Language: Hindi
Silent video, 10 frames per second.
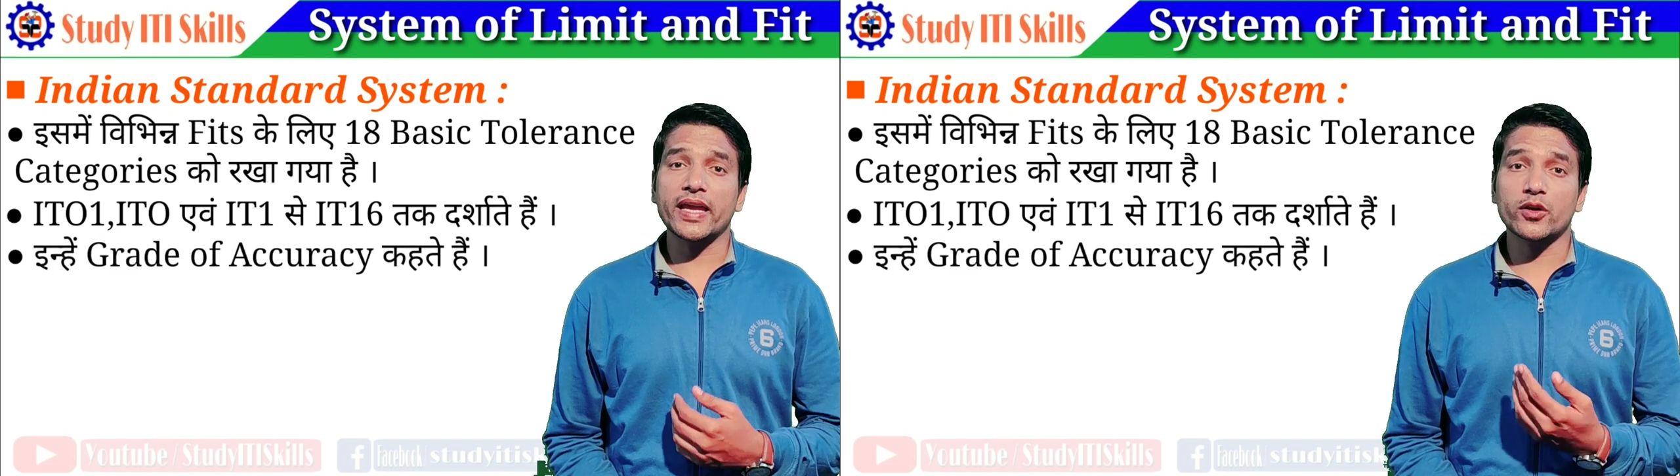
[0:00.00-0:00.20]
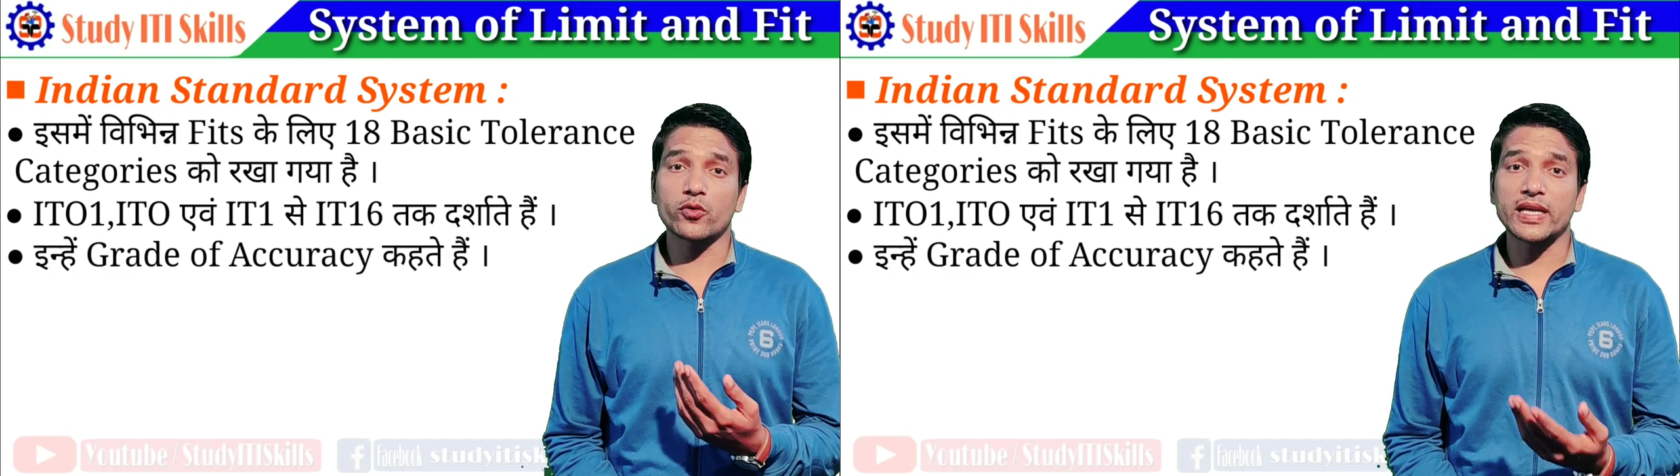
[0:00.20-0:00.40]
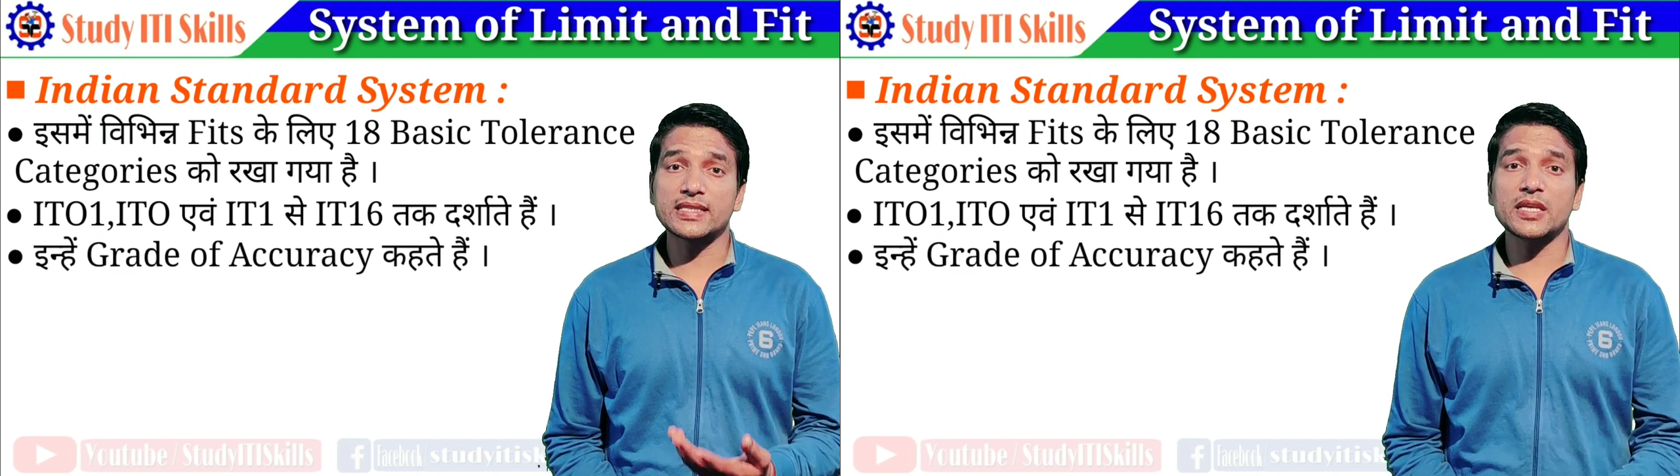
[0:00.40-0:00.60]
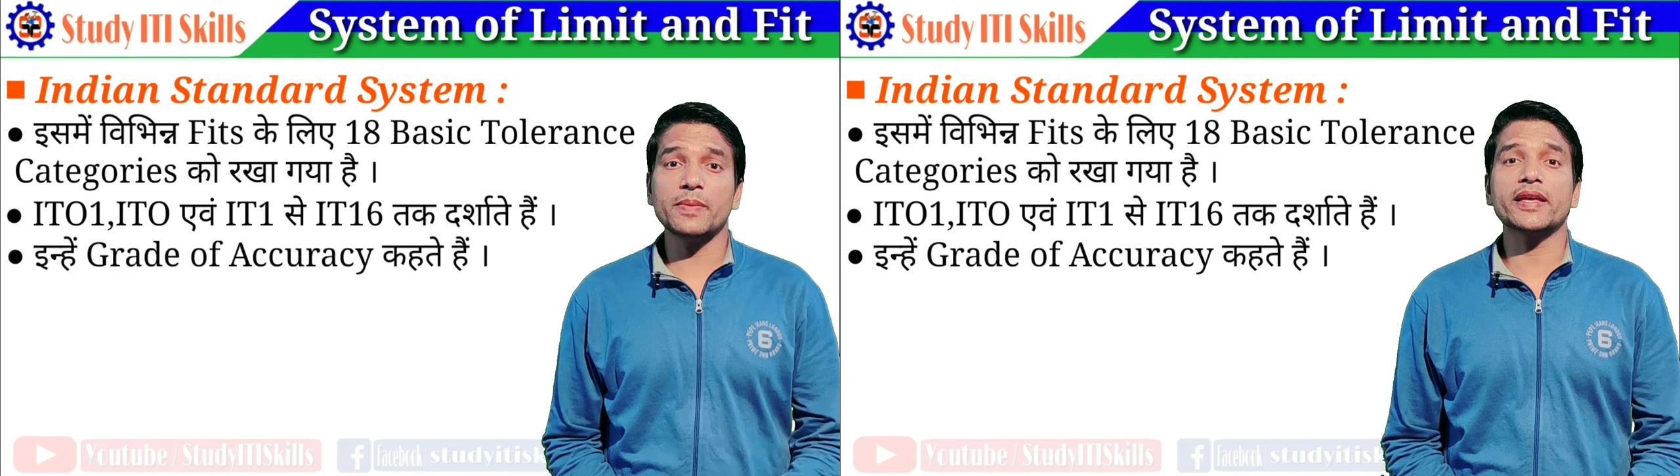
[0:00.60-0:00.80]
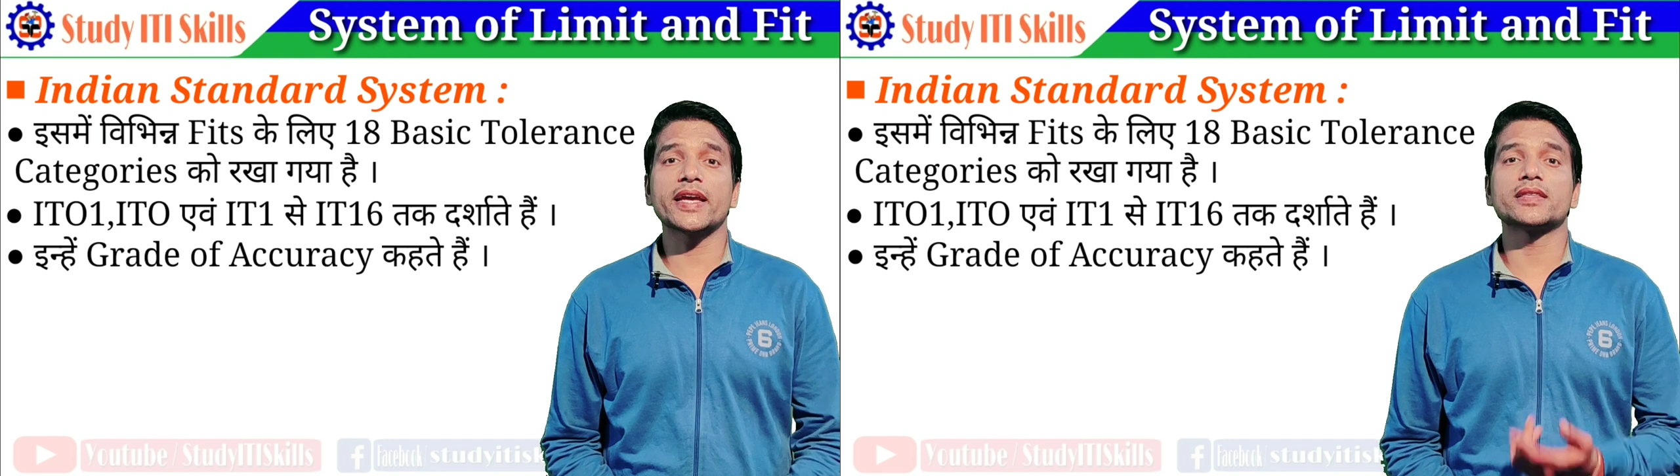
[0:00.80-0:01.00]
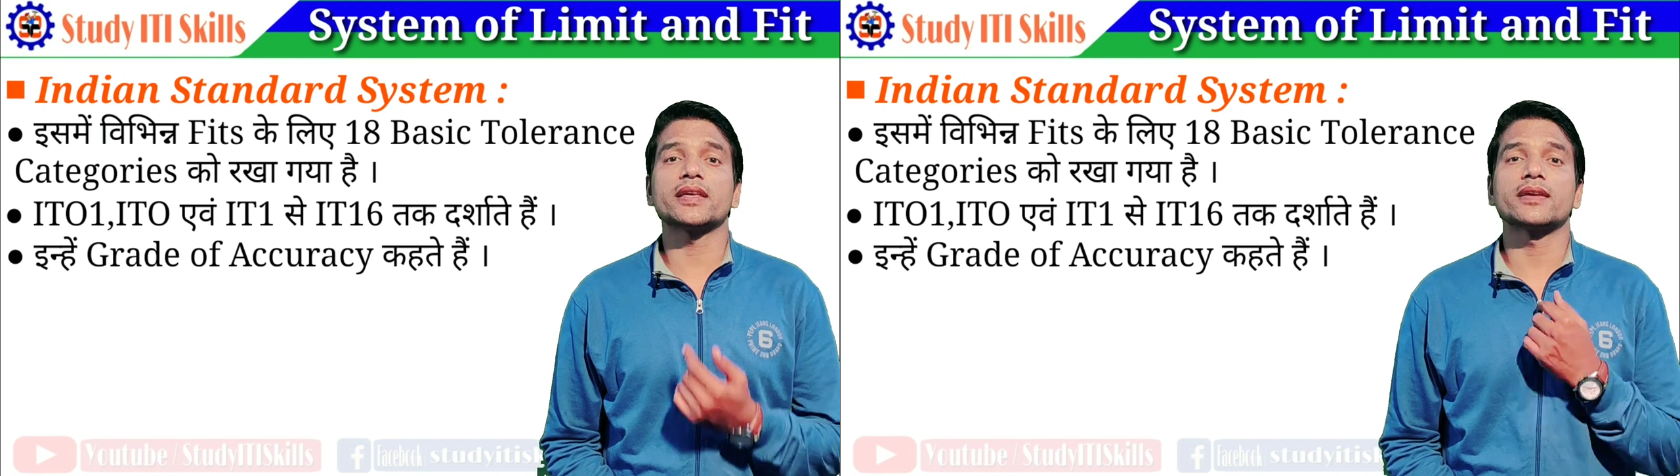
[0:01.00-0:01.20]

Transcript: एक्यूरेसी भी कहते